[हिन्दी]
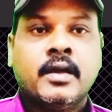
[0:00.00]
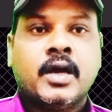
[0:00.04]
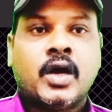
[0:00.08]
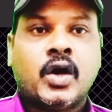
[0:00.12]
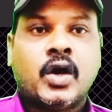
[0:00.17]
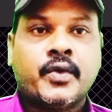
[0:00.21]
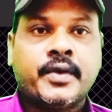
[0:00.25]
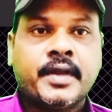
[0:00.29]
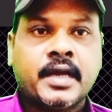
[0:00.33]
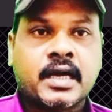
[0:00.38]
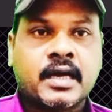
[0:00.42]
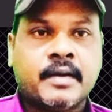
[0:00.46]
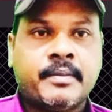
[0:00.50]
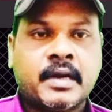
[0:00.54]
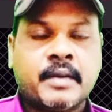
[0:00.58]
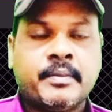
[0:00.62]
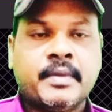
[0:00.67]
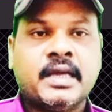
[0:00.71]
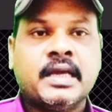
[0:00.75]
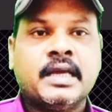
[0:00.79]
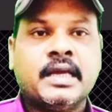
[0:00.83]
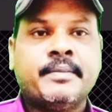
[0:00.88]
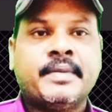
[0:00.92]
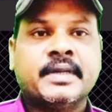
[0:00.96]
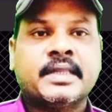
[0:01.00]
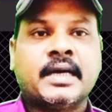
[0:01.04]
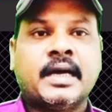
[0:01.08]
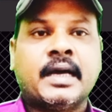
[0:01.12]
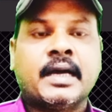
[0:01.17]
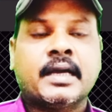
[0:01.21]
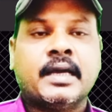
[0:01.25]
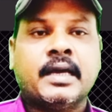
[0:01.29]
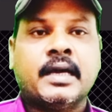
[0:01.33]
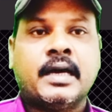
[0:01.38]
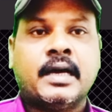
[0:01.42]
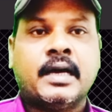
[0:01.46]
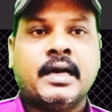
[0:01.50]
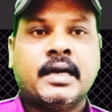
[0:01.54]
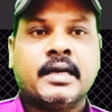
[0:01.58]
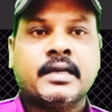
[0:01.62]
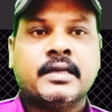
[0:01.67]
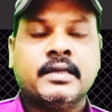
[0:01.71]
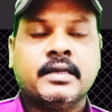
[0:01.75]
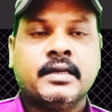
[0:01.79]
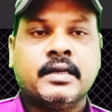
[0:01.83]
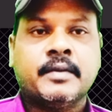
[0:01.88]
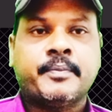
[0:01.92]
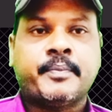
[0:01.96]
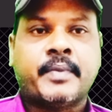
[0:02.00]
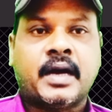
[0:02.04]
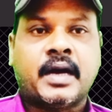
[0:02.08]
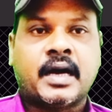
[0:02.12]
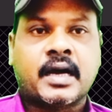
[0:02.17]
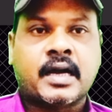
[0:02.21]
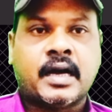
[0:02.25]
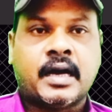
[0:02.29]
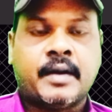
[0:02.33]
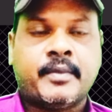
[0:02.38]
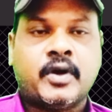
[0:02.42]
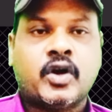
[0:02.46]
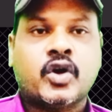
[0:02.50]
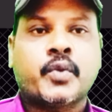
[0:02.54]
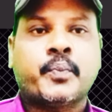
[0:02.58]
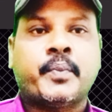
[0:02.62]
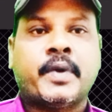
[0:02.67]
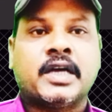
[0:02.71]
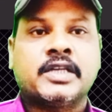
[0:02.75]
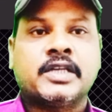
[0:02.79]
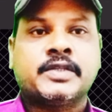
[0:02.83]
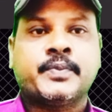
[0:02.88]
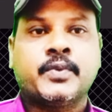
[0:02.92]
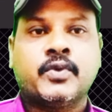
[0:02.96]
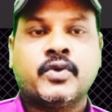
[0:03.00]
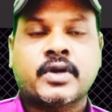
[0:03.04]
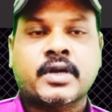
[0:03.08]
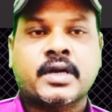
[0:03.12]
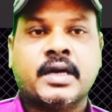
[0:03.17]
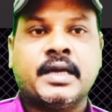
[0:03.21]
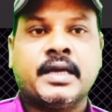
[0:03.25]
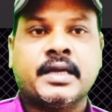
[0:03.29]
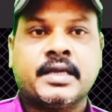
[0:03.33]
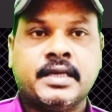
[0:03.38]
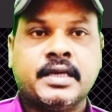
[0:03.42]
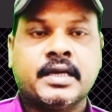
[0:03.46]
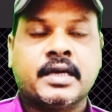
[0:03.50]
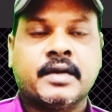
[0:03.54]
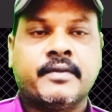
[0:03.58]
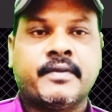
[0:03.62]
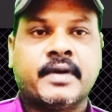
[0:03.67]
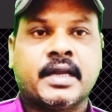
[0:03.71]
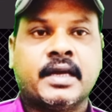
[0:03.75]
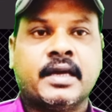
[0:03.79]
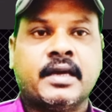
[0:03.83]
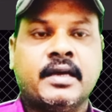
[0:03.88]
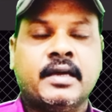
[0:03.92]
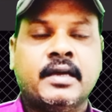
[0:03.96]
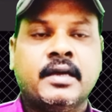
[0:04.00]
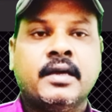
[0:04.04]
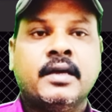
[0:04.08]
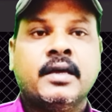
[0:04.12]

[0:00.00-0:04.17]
और ये खबर में यही बताया गया है कि अकामा और पासपोर्ट का एक ही खबर है